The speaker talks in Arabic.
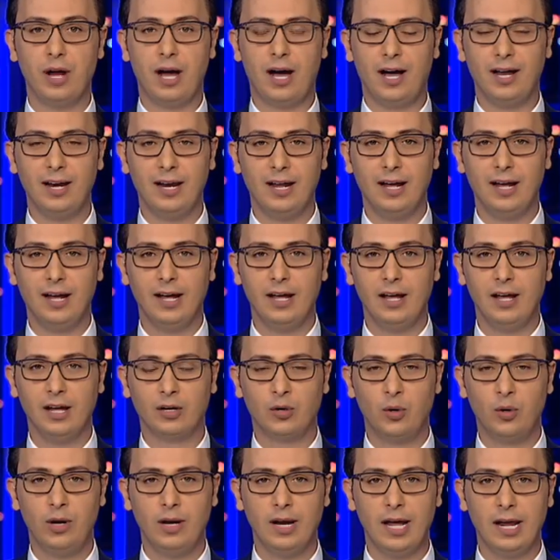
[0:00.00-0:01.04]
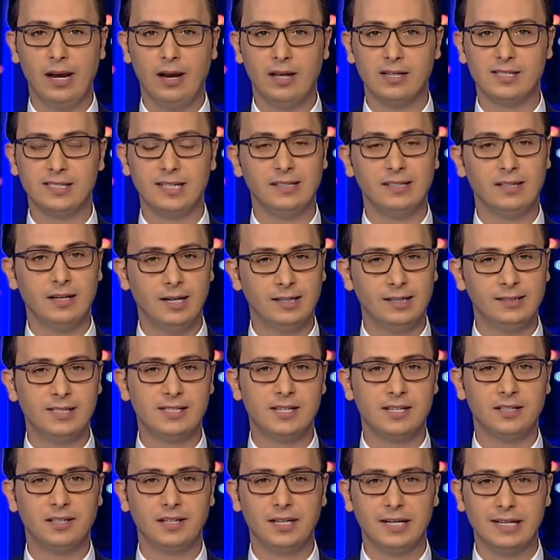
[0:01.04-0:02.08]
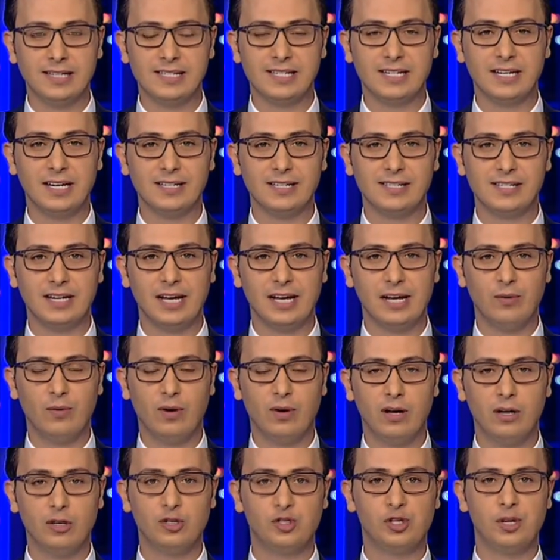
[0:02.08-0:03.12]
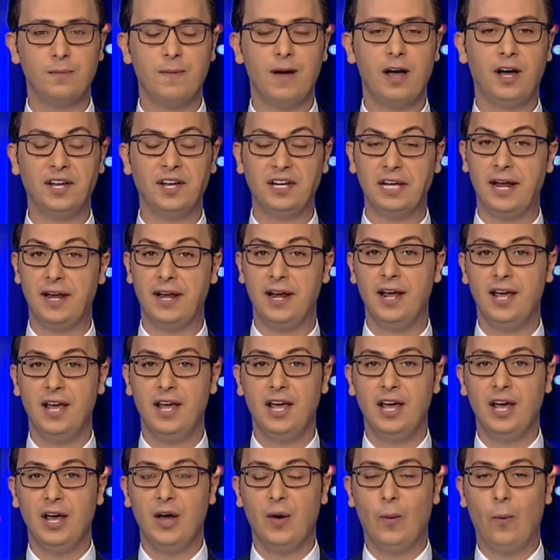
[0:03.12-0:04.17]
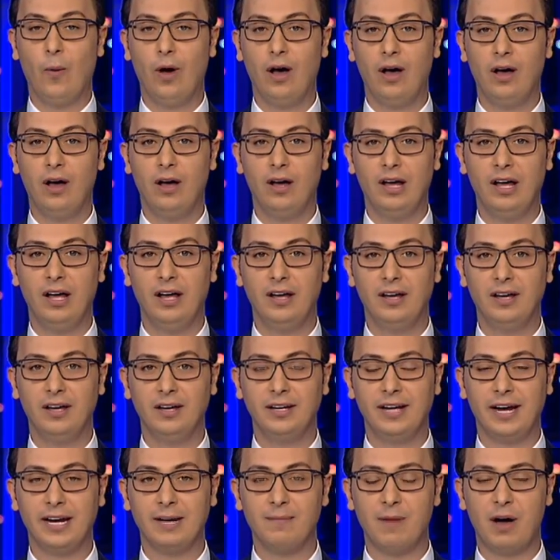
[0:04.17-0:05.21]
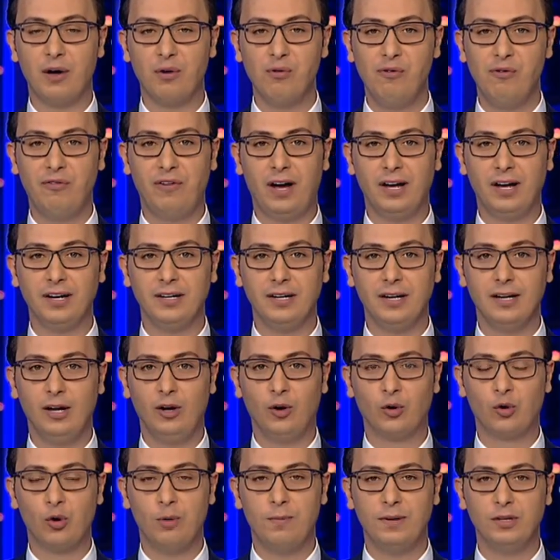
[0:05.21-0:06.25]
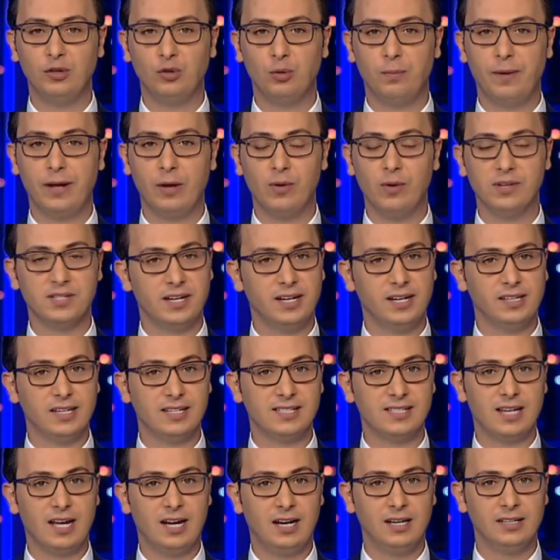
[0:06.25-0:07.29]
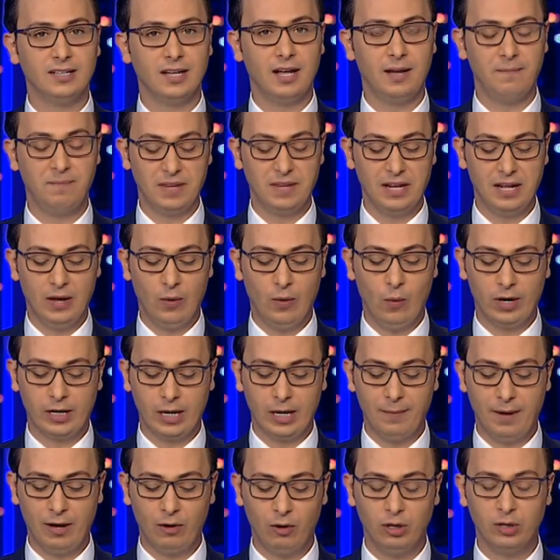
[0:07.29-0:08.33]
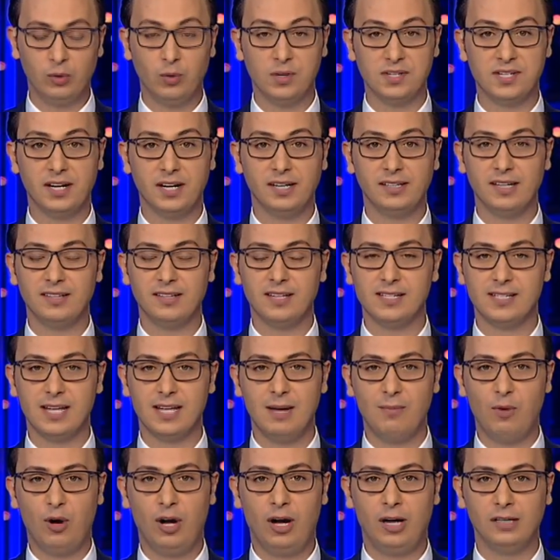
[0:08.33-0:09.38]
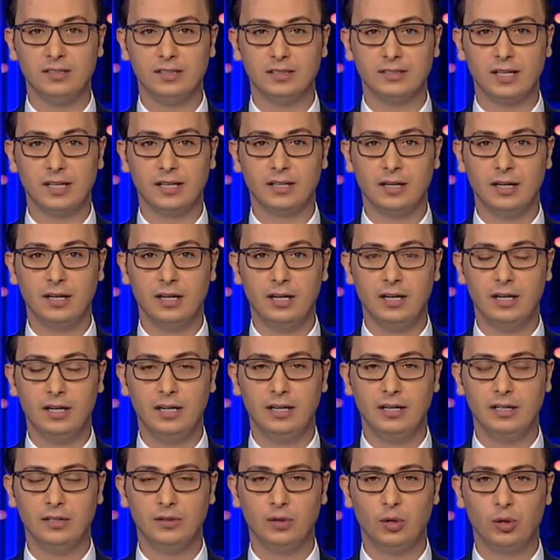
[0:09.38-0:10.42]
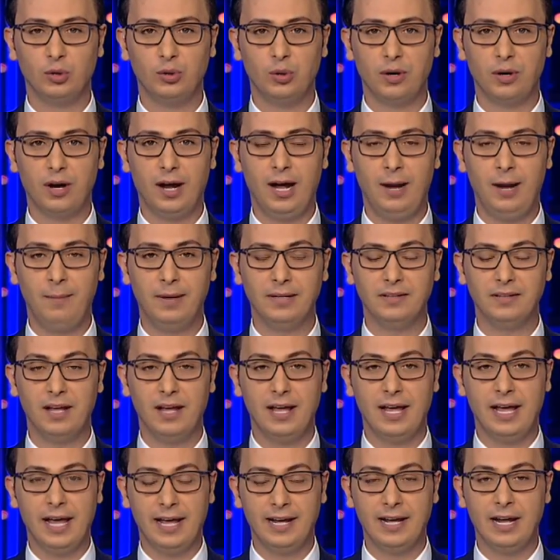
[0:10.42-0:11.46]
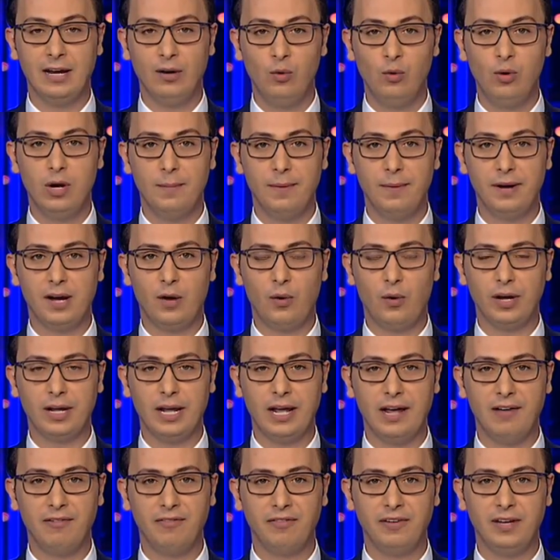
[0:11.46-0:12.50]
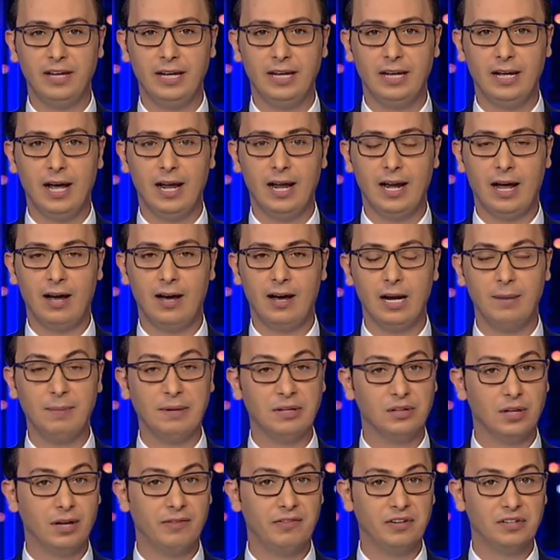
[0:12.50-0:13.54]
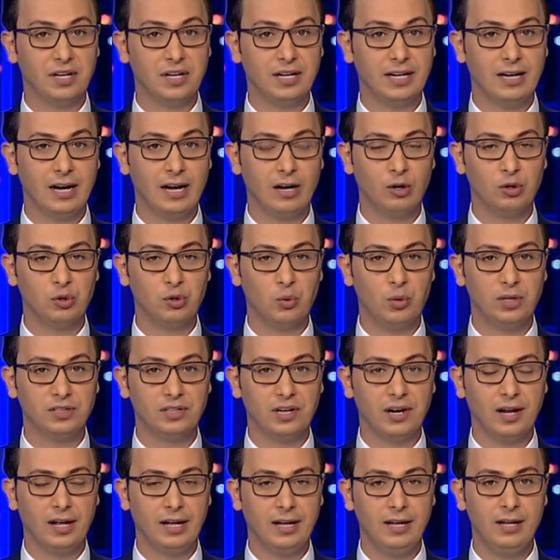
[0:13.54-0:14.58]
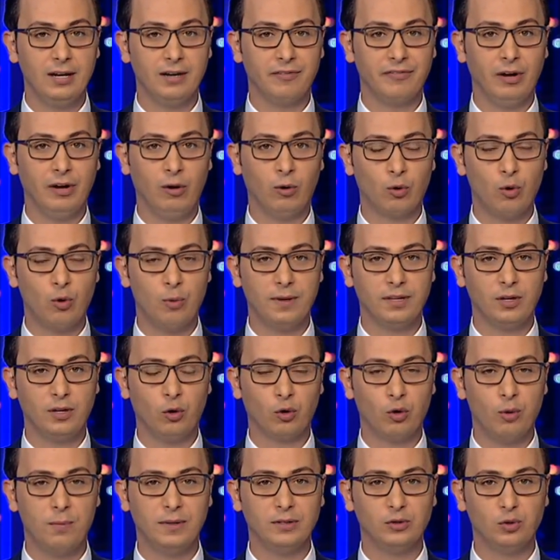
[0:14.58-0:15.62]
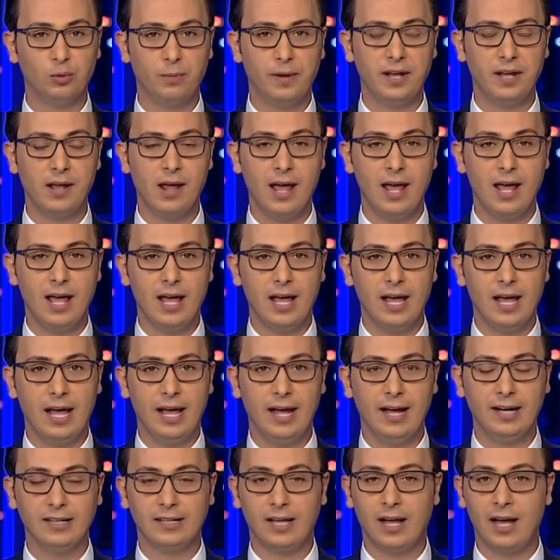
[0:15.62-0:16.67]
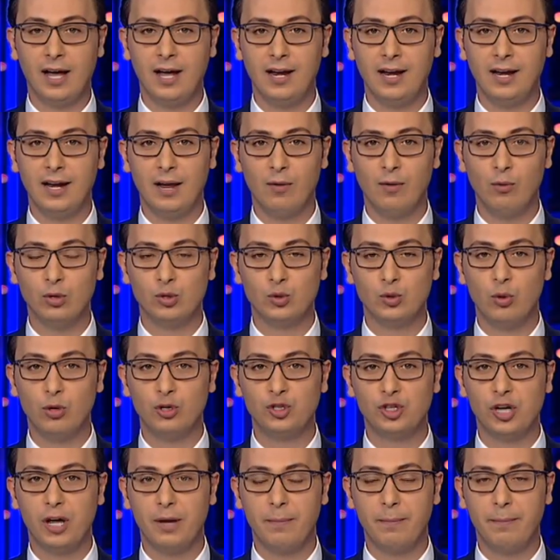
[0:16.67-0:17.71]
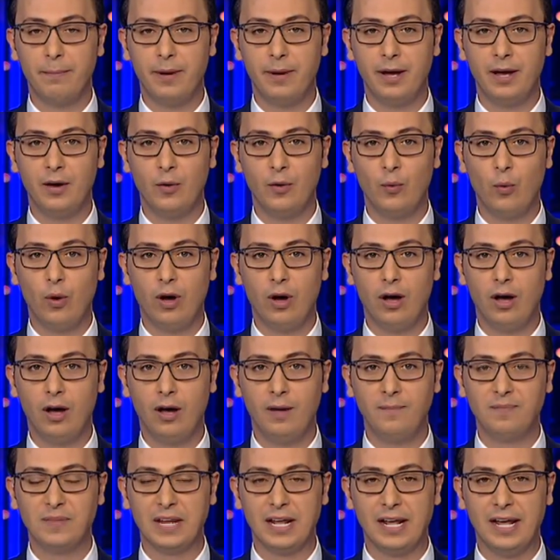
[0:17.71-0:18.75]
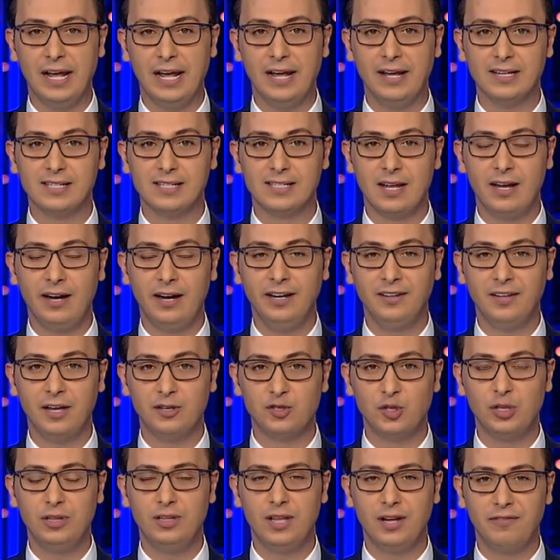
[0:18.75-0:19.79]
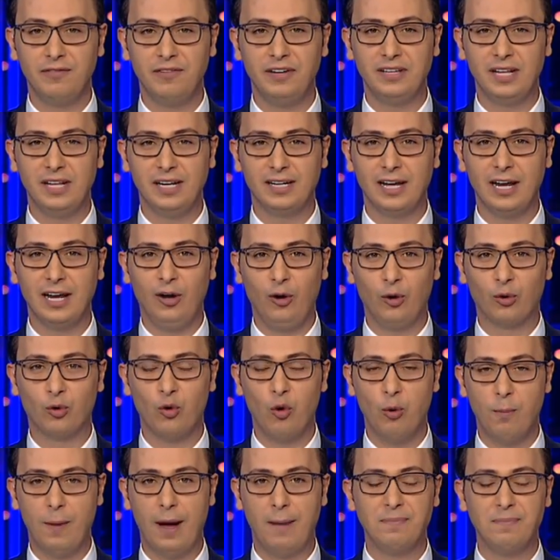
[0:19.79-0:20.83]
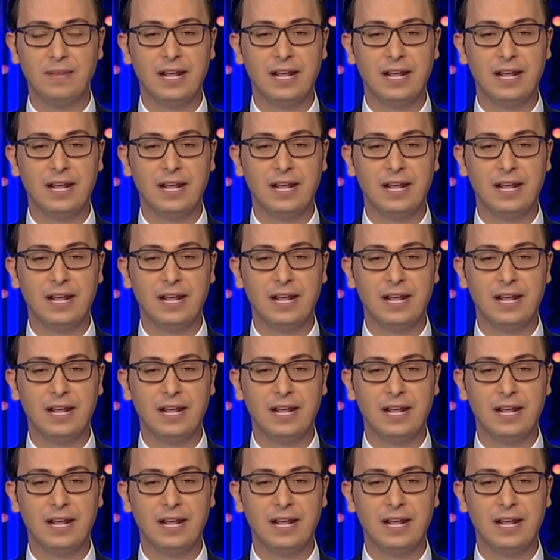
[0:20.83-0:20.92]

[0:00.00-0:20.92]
على آه، كل الأصعدة اقتصاديا سياسيا واجتماعيا ويعني آه، معروف عن حكومة دبي وزارة السعادة وكما قلت وزارة التسامح حضرتك آه، آه، دكتور أحمد هي الأولى من نوعها في العالم إضافة إلى الخطوات الأخيرة في الحكومة حكومة دبي إدخال وجوه شابة وصاعدة جدا في تلك الحكومة